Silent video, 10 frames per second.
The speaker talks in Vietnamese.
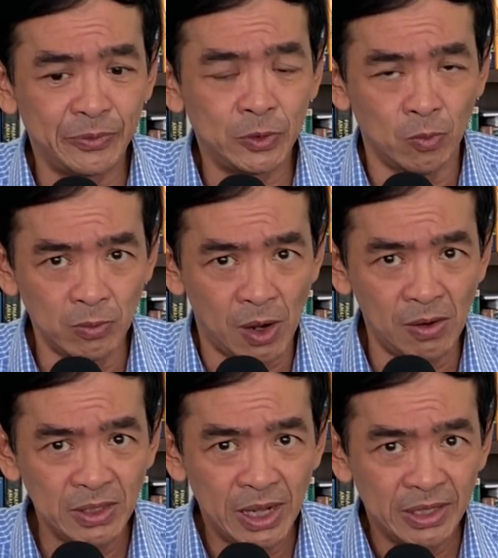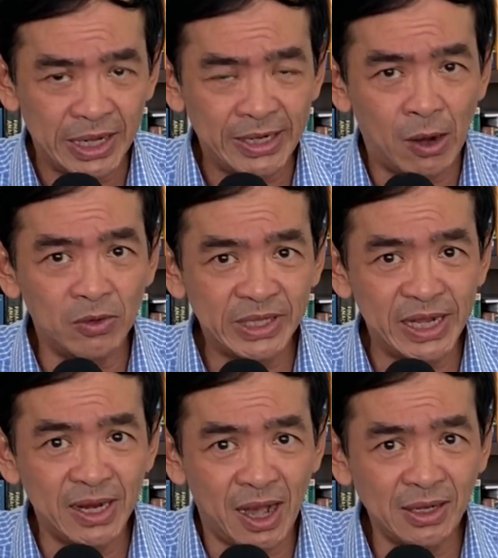khủng bố thì đầu
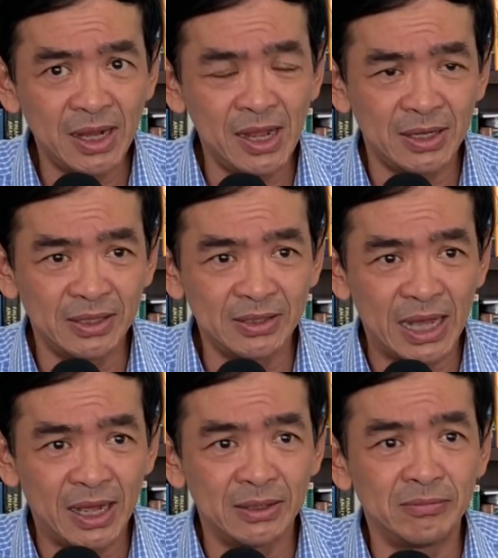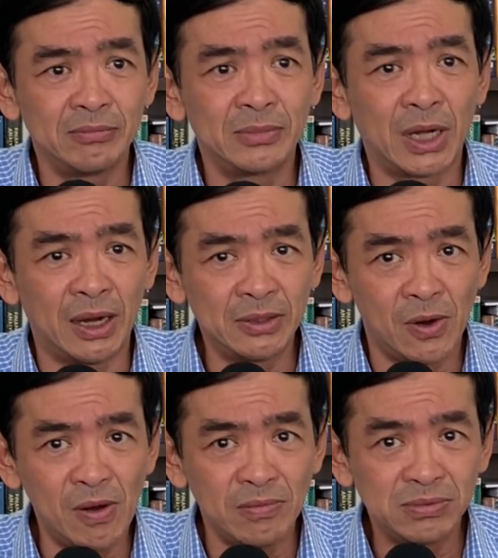tiên hết á, là người ta khởi
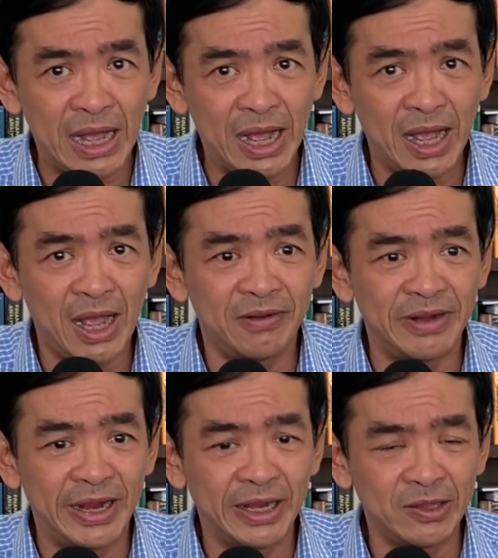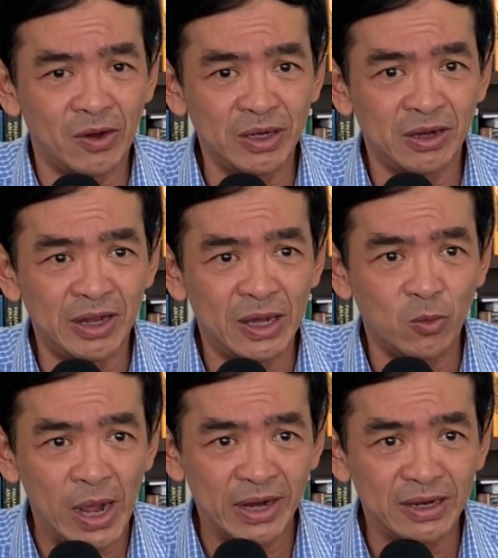tố ông ta về cái tội gọi là
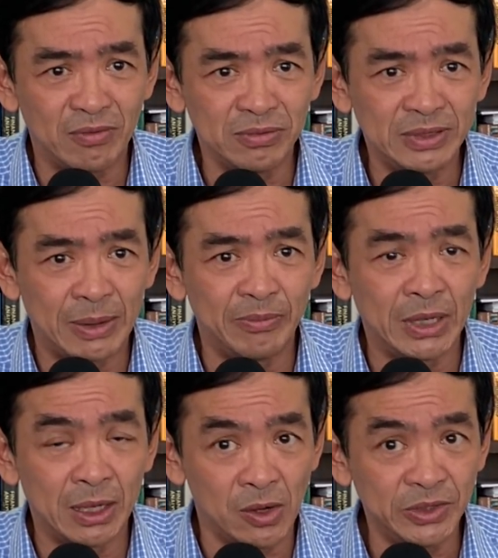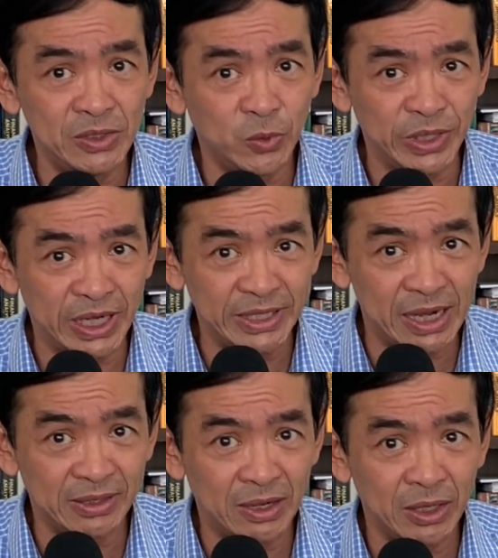hoạt động nhằm lật đổ chính quyền nhân
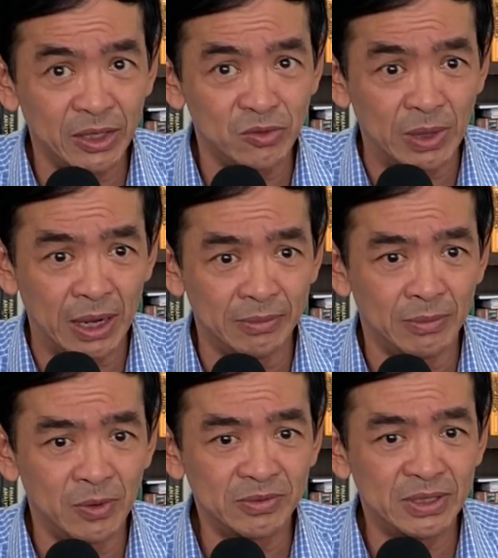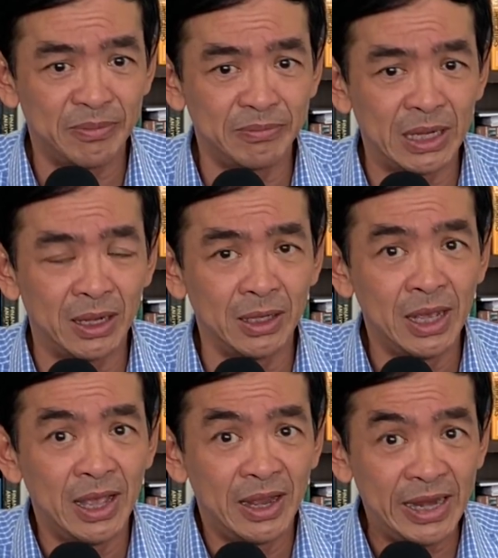dân theo cái điều mà
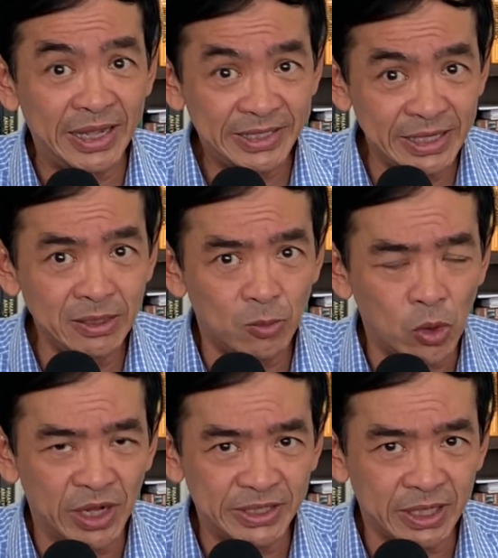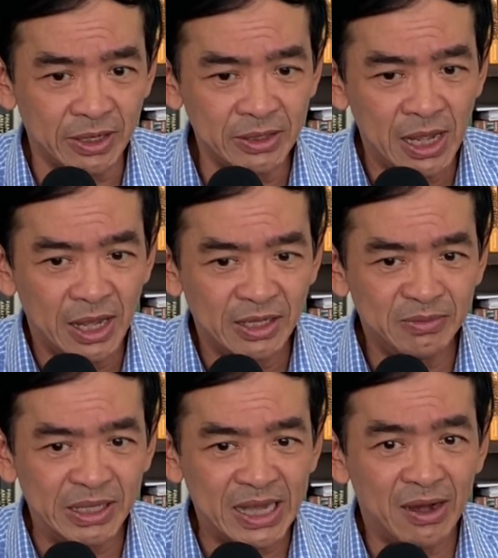109 của bộ luật hình sự
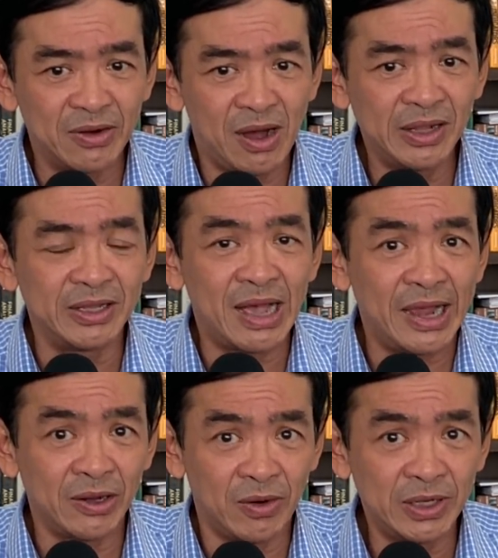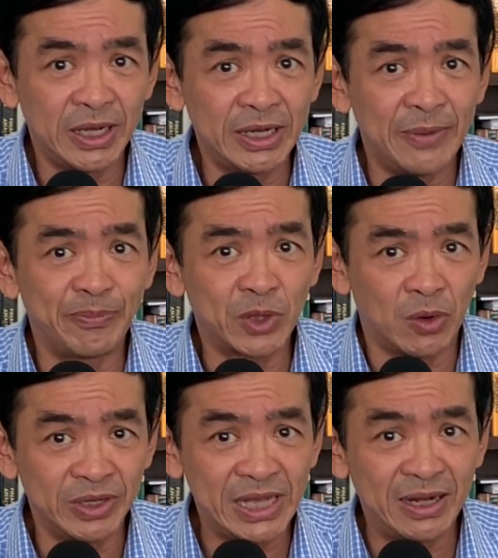nhưng mà sau đó thì thay đổi cái
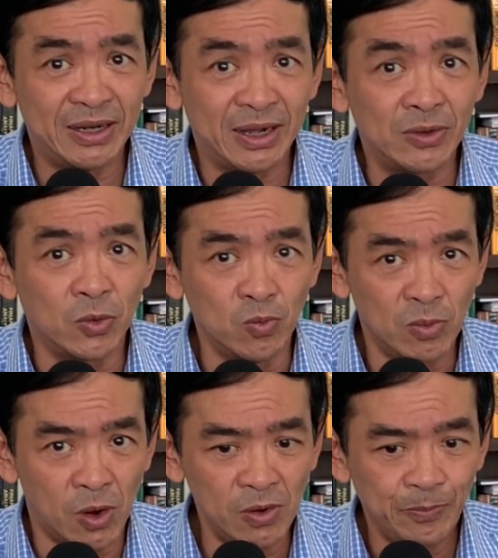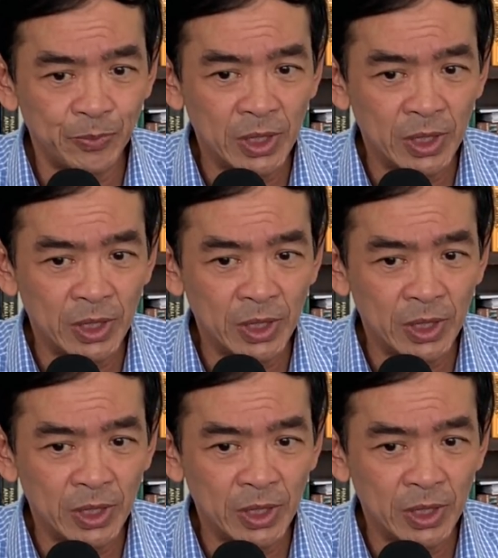tội danh là cái tội khủng bố